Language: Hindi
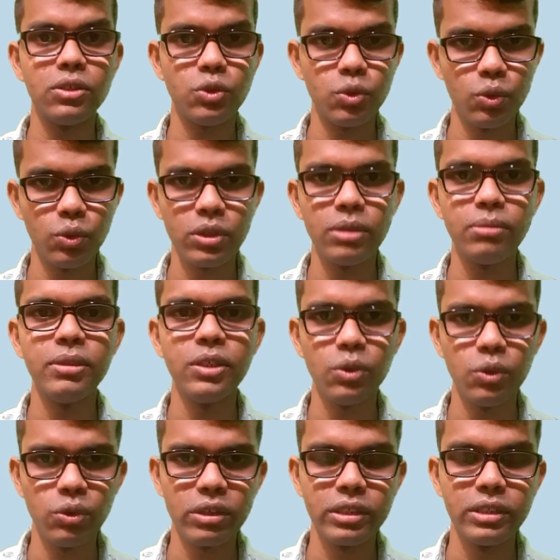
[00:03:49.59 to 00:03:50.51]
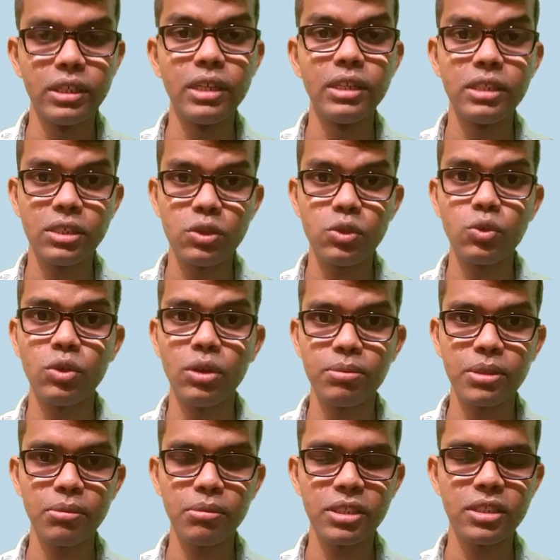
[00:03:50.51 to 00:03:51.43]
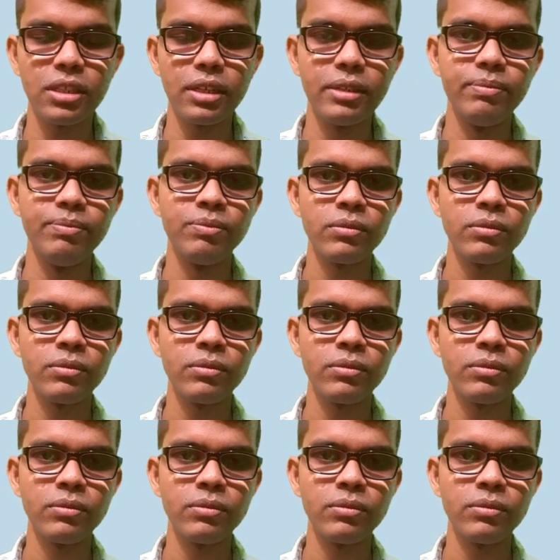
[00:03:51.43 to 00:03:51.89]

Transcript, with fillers: चोरी भी हो रही है इस चीज़ को आप समझिए